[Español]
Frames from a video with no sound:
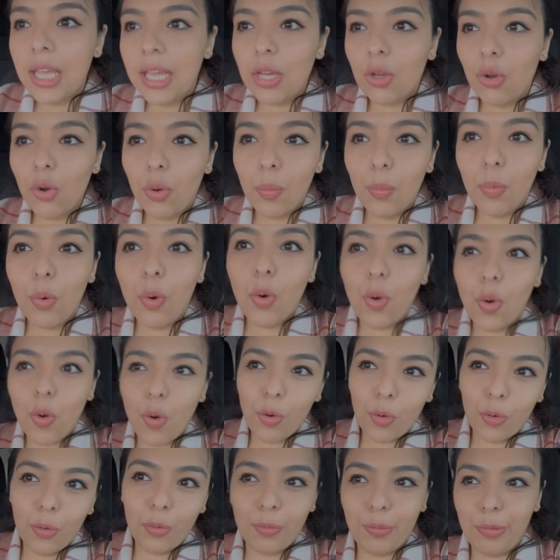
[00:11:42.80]

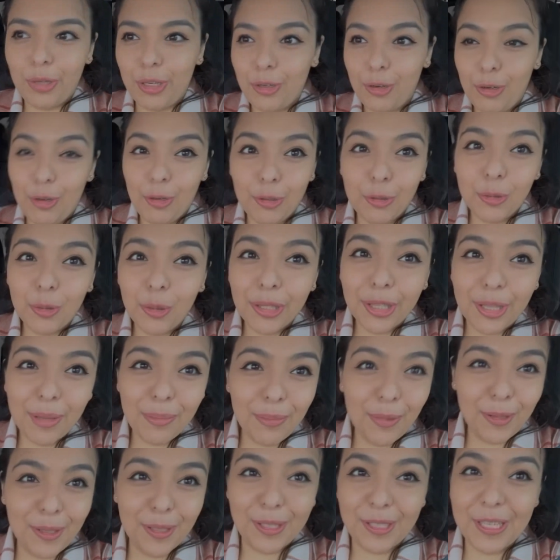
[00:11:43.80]
como, bueno, en los
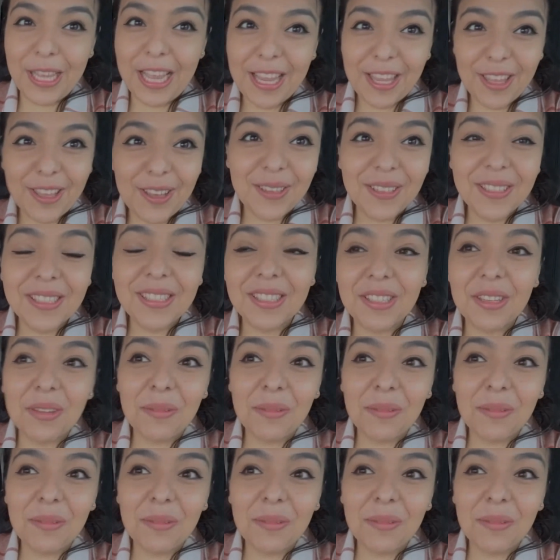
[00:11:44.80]
últimos años,